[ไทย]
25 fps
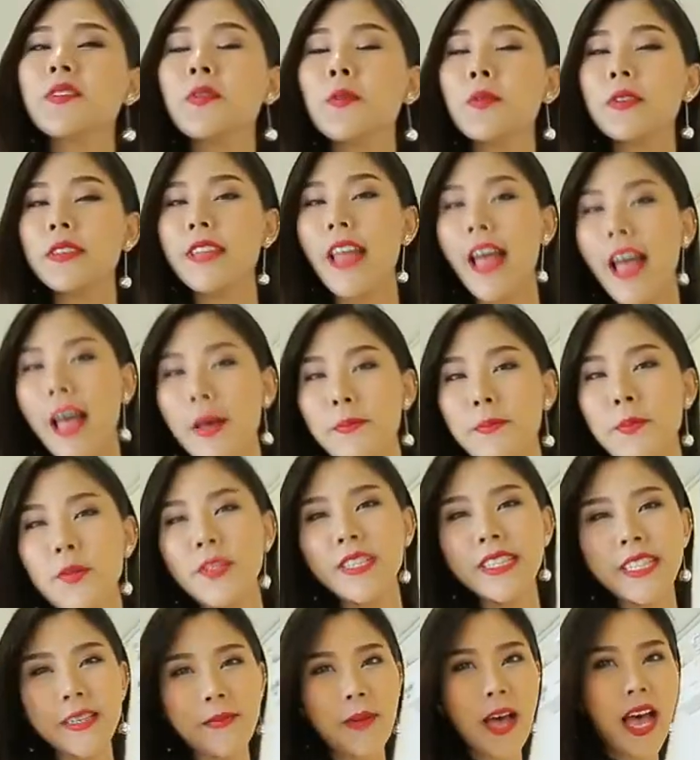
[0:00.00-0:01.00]
ตุ๊กตาปุ
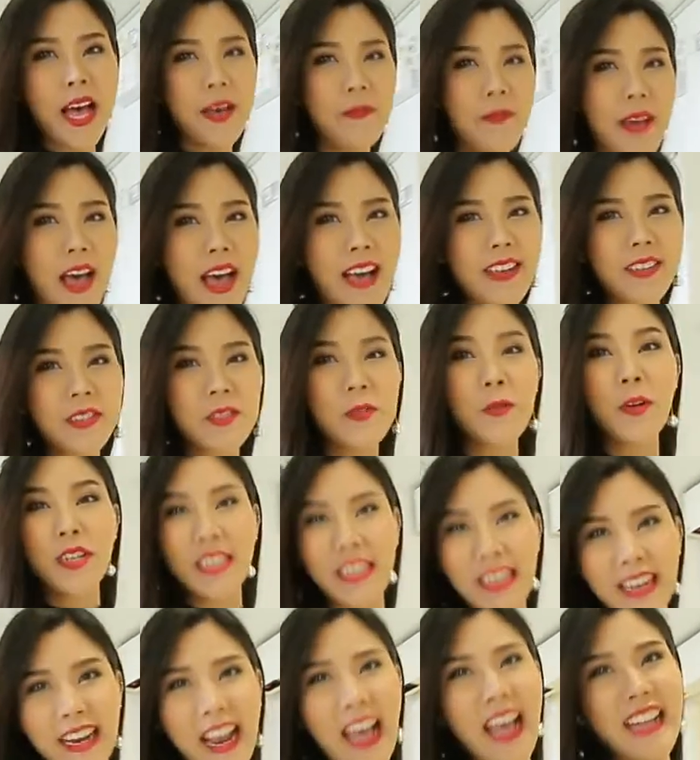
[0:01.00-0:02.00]
ณจิพาพักสว
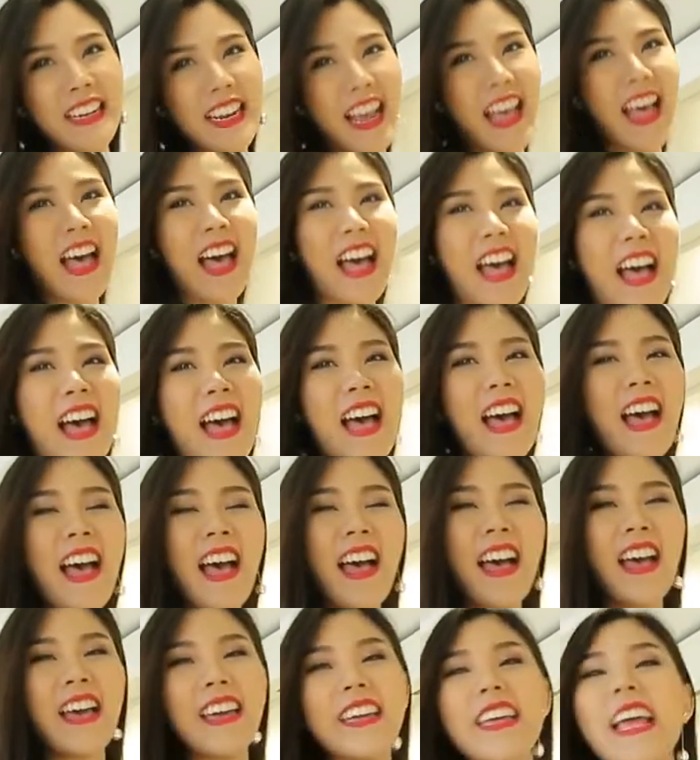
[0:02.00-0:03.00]
นาราค่ะ
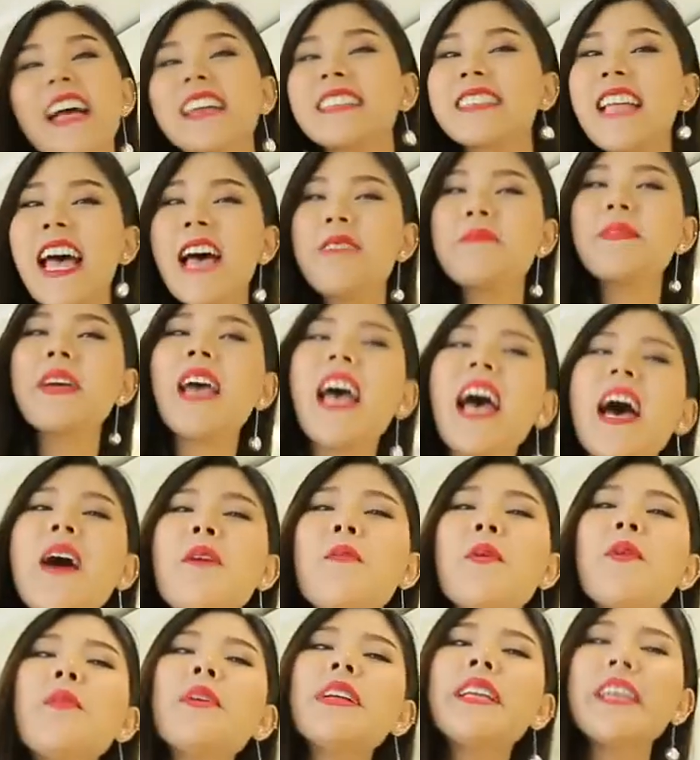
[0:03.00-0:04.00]
อยากทราบไหมคะ
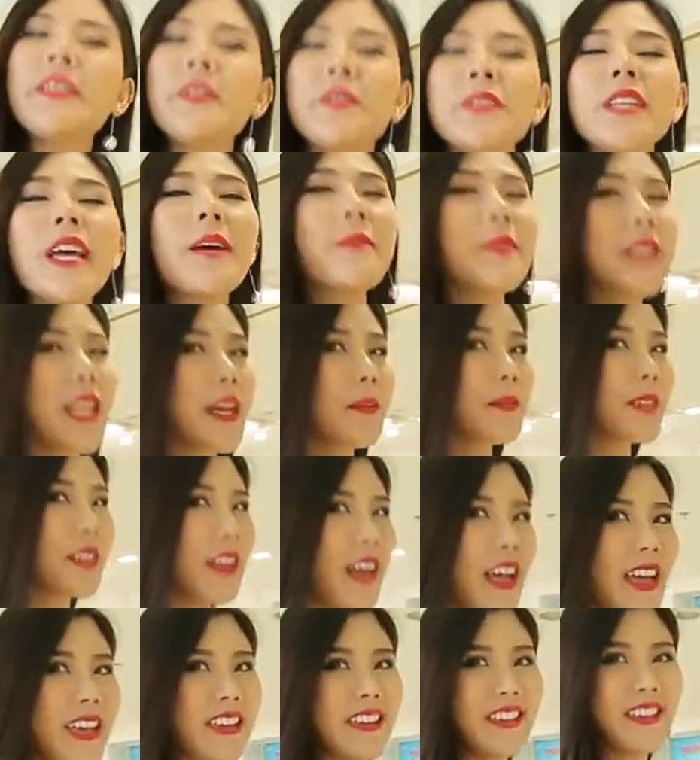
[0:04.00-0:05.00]
ว่าวันนี้ตุ๊กตามาทำ
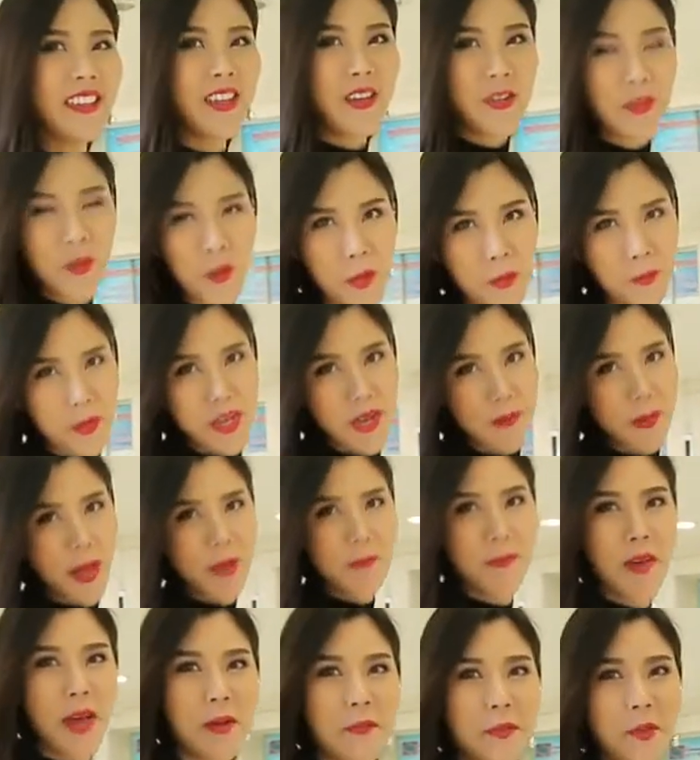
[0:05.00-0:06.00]
อะไรที่โรงพยาบา
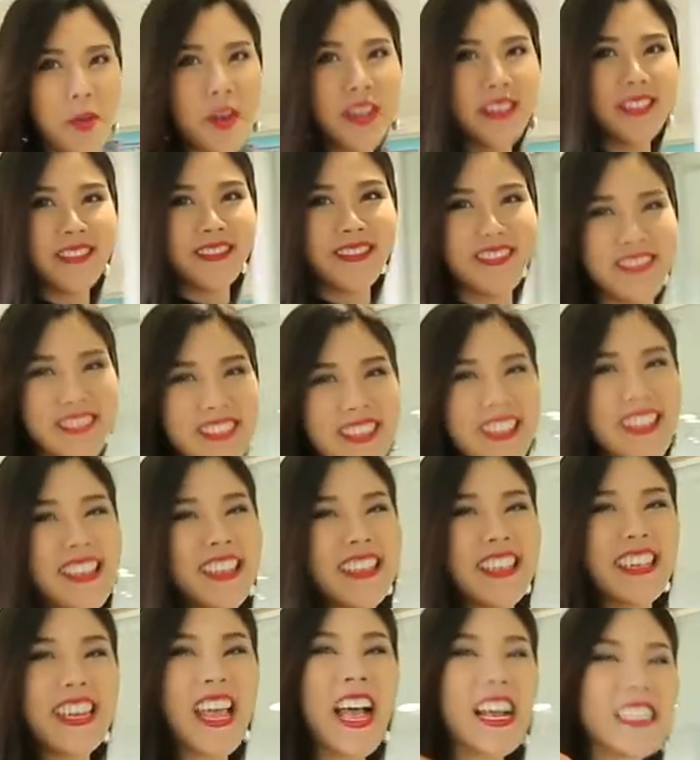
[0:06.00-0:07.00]
ลบางมด
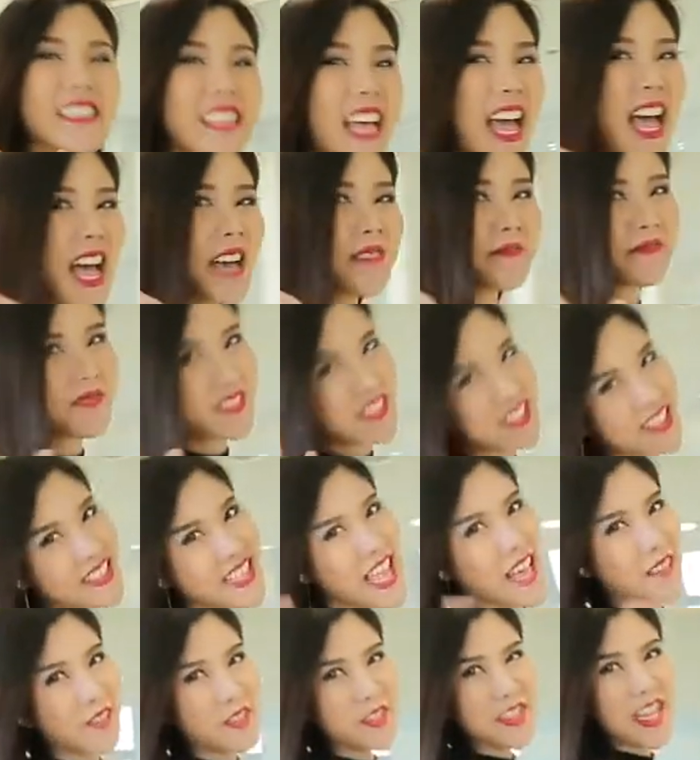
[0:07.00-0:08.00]
ถ้าอยากทราบก็
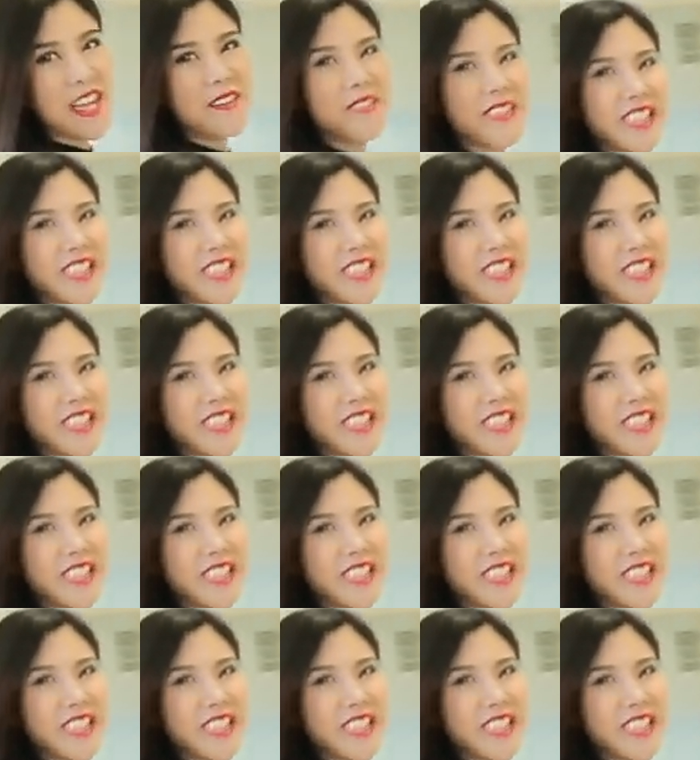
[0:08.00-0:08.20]
ตามตุ๊กตา